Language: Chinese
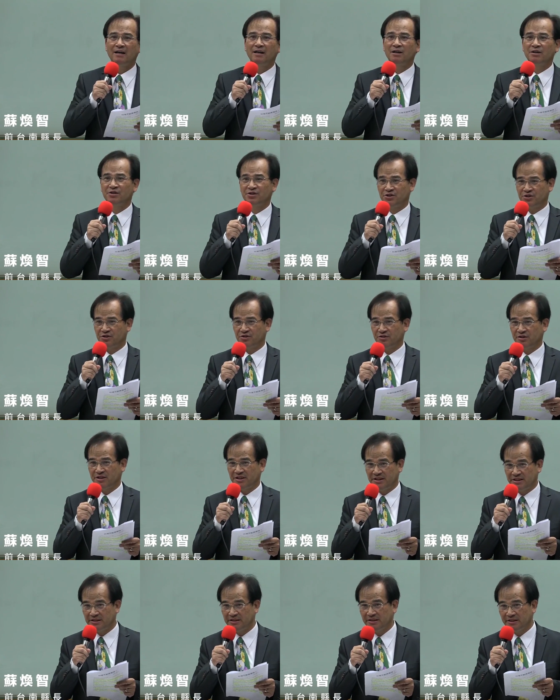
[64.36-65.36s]
二十
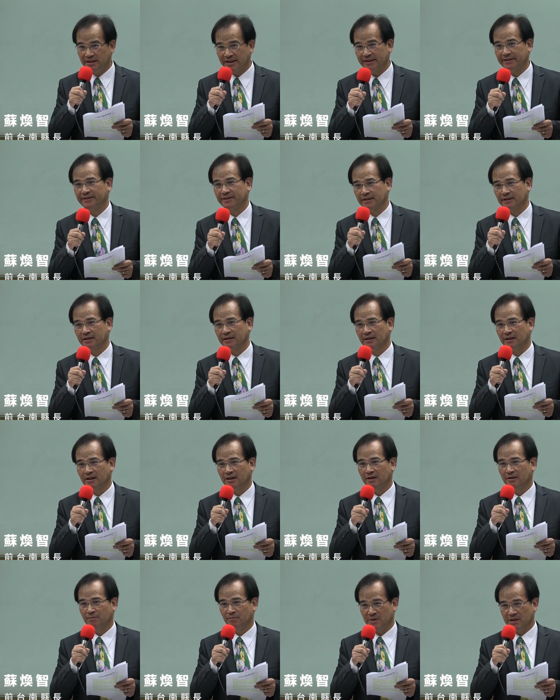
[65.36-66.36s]
七年的
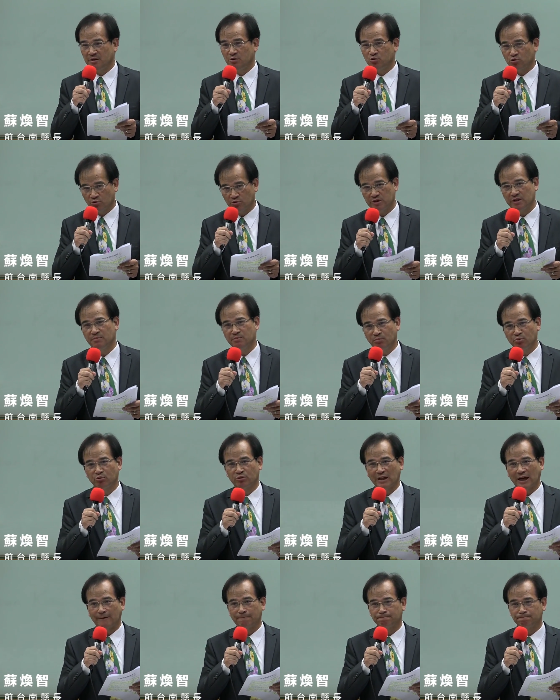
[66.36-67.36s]
民主进步
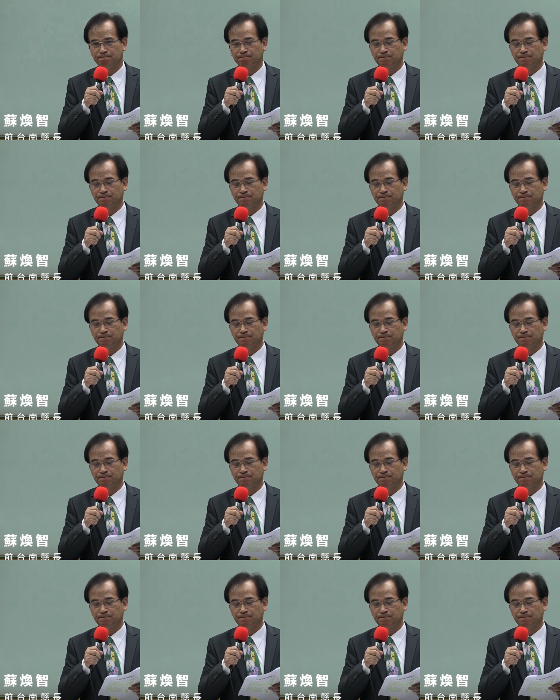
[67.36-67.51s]
党。